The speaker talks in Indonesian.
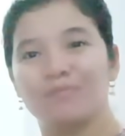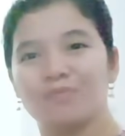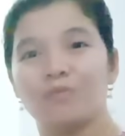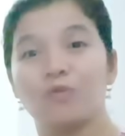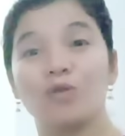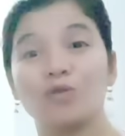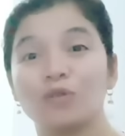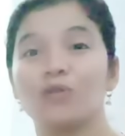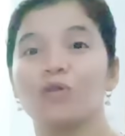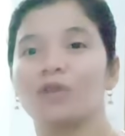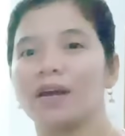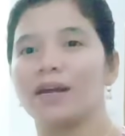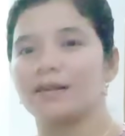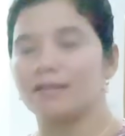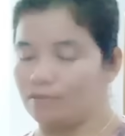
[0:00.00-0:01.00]
beruntung
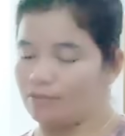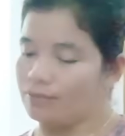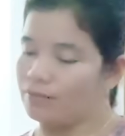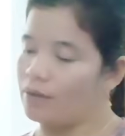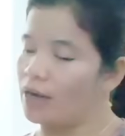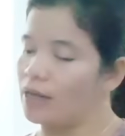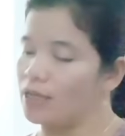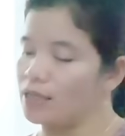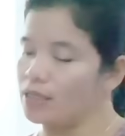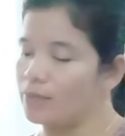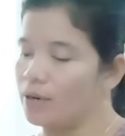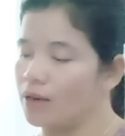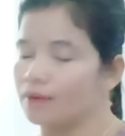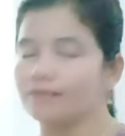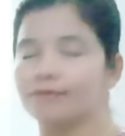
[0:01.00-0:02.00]
kan makanya saya
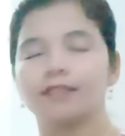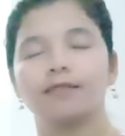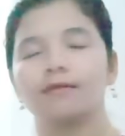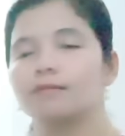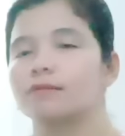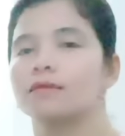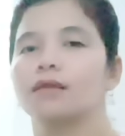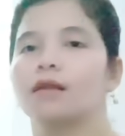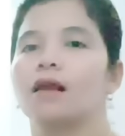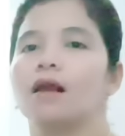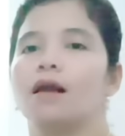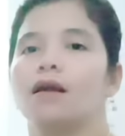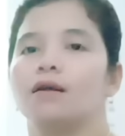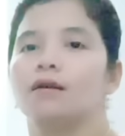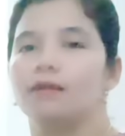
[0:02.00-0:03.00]
bilang
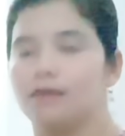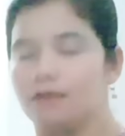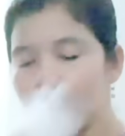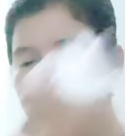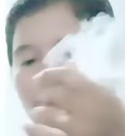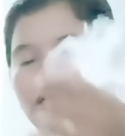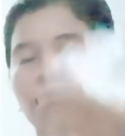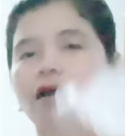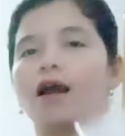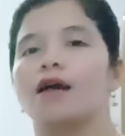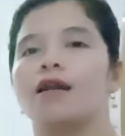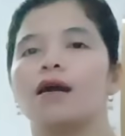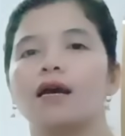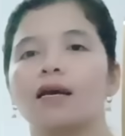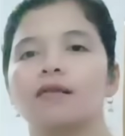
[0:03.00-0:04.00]

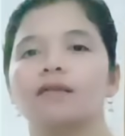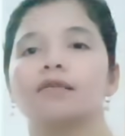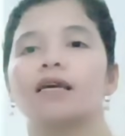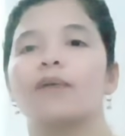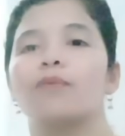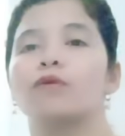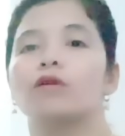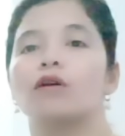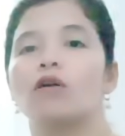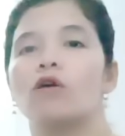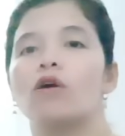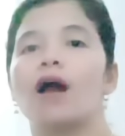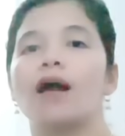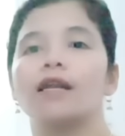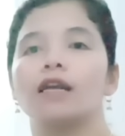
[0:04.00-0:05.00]
kadang-kadang kan saya pun kalau
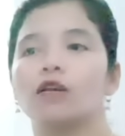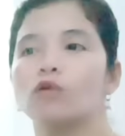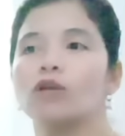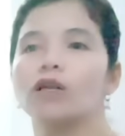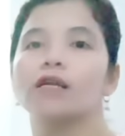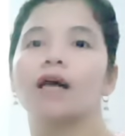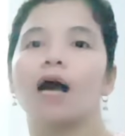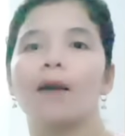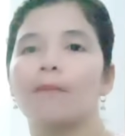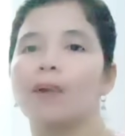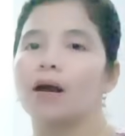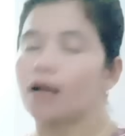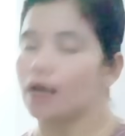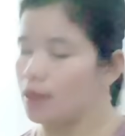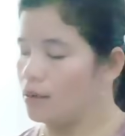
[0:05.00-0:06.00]
nggak ada duit ke
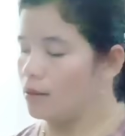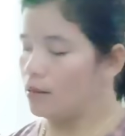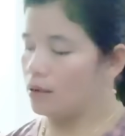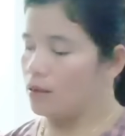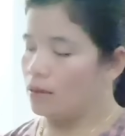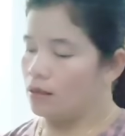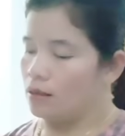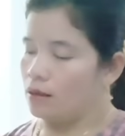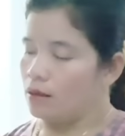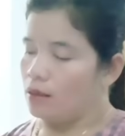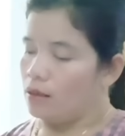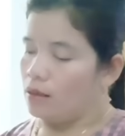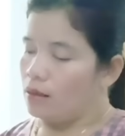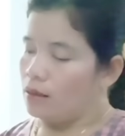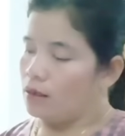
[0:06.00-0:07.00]
apa kan
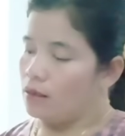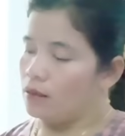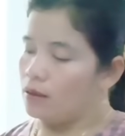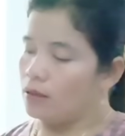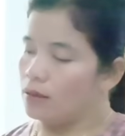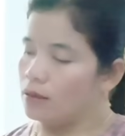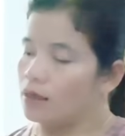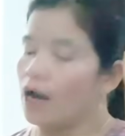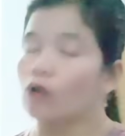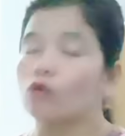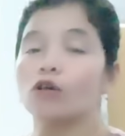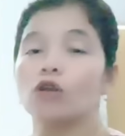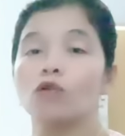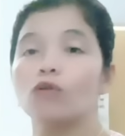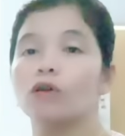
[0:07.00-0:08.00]
nggak
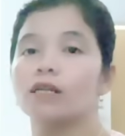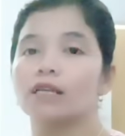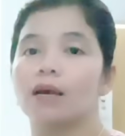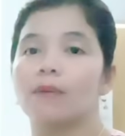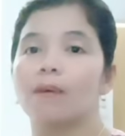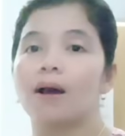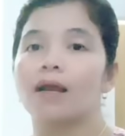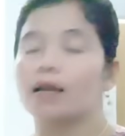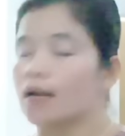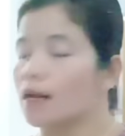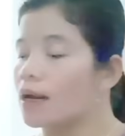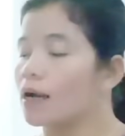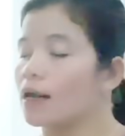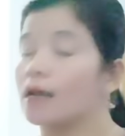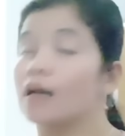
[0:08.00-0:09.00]
rugi-rugi saya yang bagi
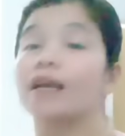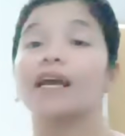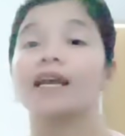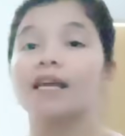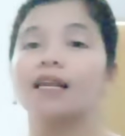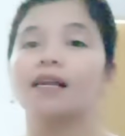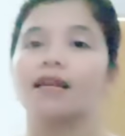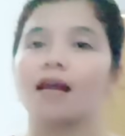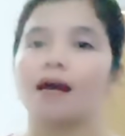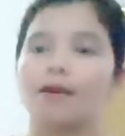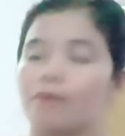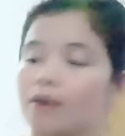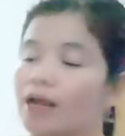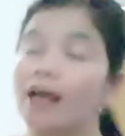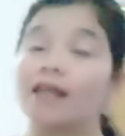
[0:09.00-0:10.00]
karena kalau kayak gini
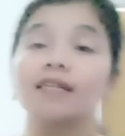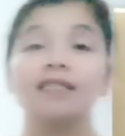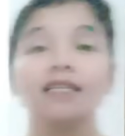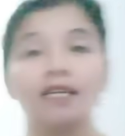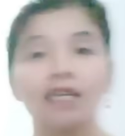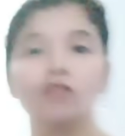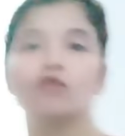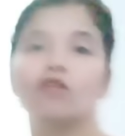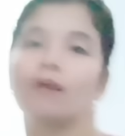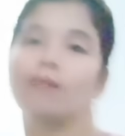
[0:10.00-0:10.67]
lah mereka ada sedikit juga